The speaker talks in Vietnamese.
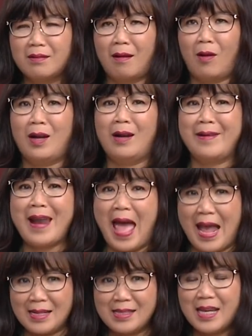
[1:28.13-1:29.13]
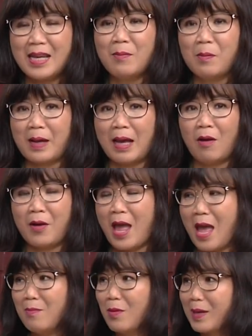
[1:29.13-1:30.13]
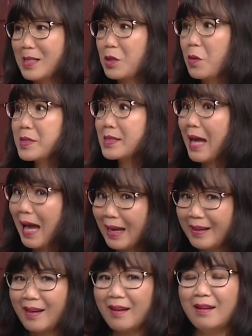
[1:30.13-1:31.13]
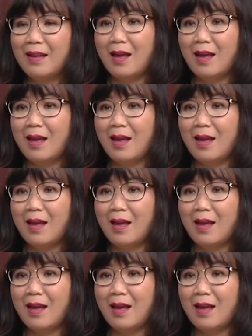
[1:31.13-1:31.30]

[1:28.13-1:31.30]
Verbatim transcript: họ đảng trí một cái họ để một cái số sai đó